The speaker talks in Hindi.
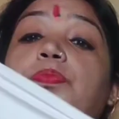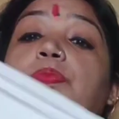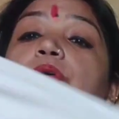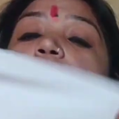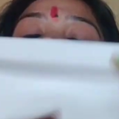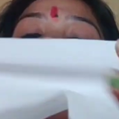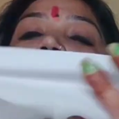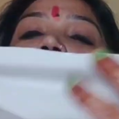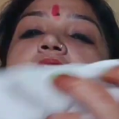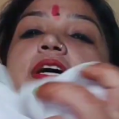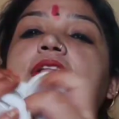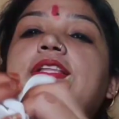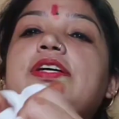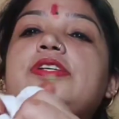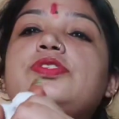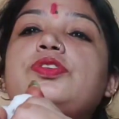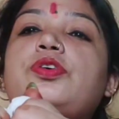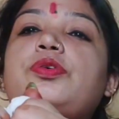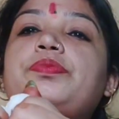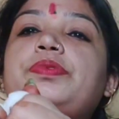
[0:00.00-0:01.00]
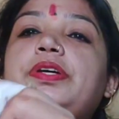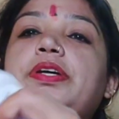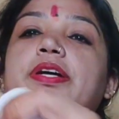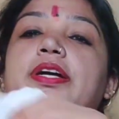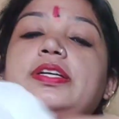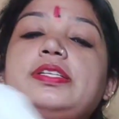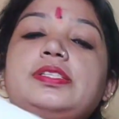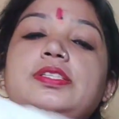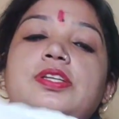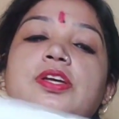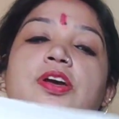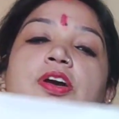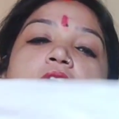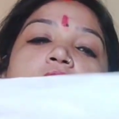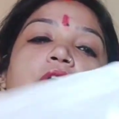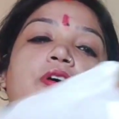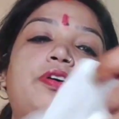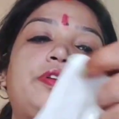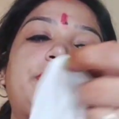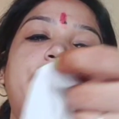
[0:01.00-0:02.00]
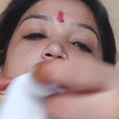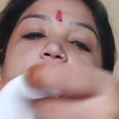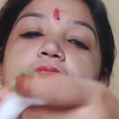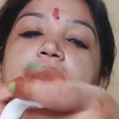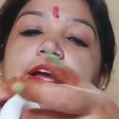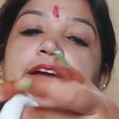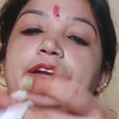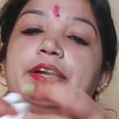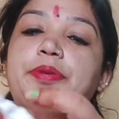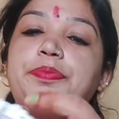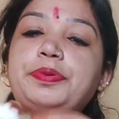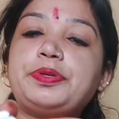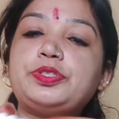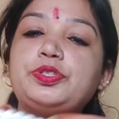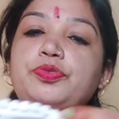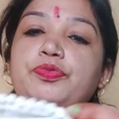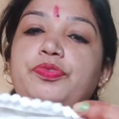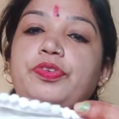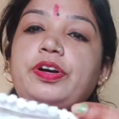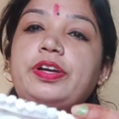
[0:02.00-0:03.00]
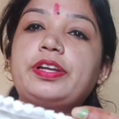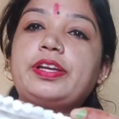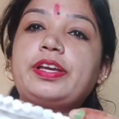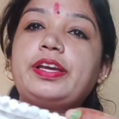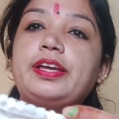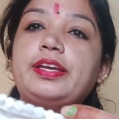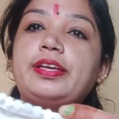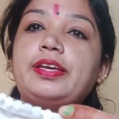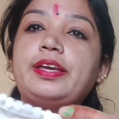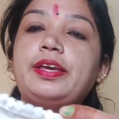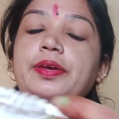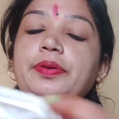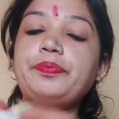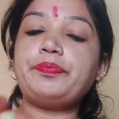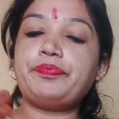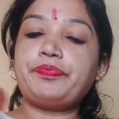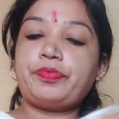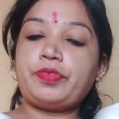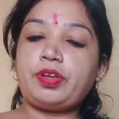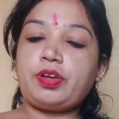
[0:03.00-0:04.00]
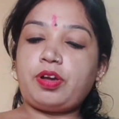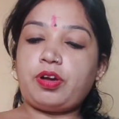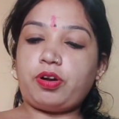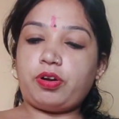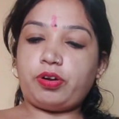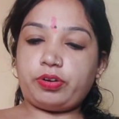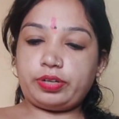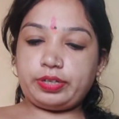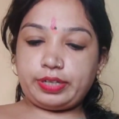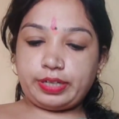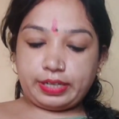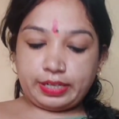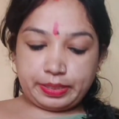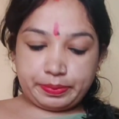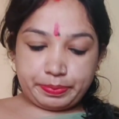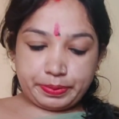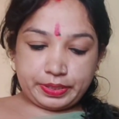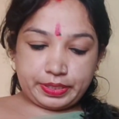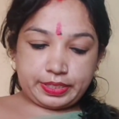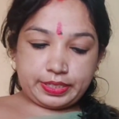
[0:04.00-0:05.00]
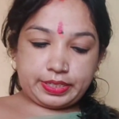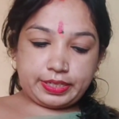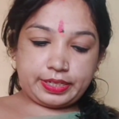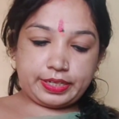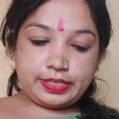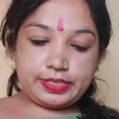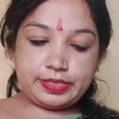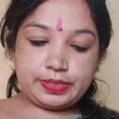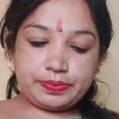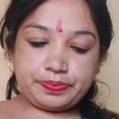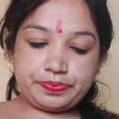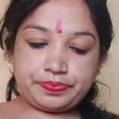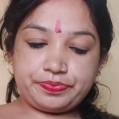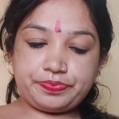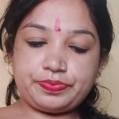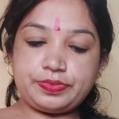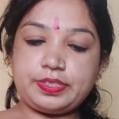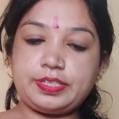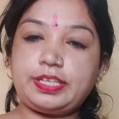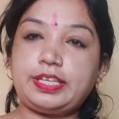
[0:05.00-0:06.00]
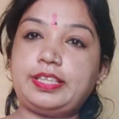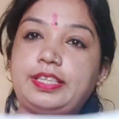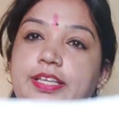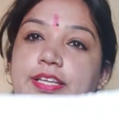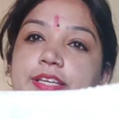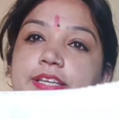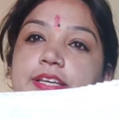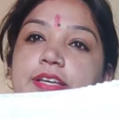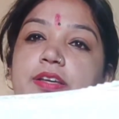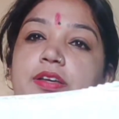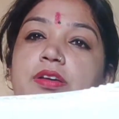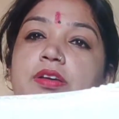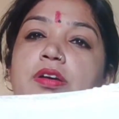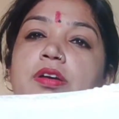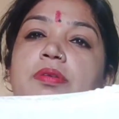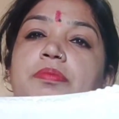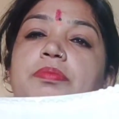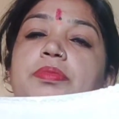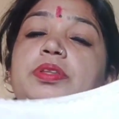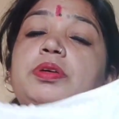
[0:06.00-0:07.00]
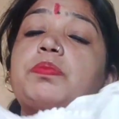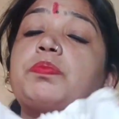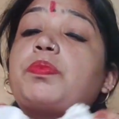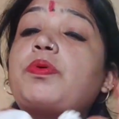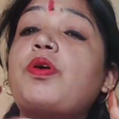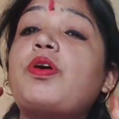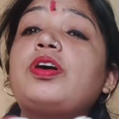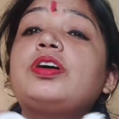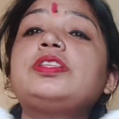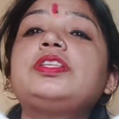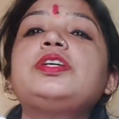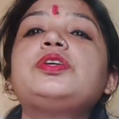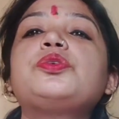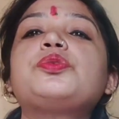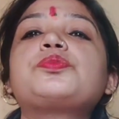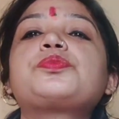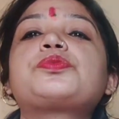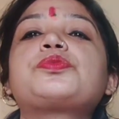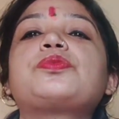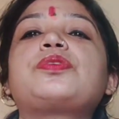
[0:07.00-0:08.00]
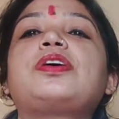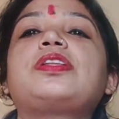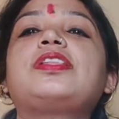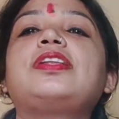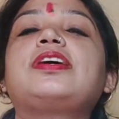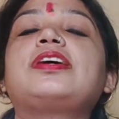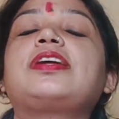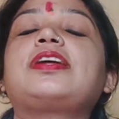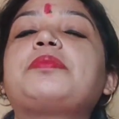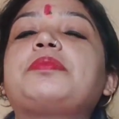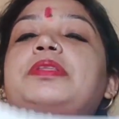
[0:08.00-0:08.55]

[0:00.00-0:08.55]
बहुत ज़्यादा सॉफ्ट है गैस और ये हैंड पे जो वर्क है ये और गले पे देखिए गैस ये देखिए मतलब तो बहुत ही खूबसूरत लग रहा है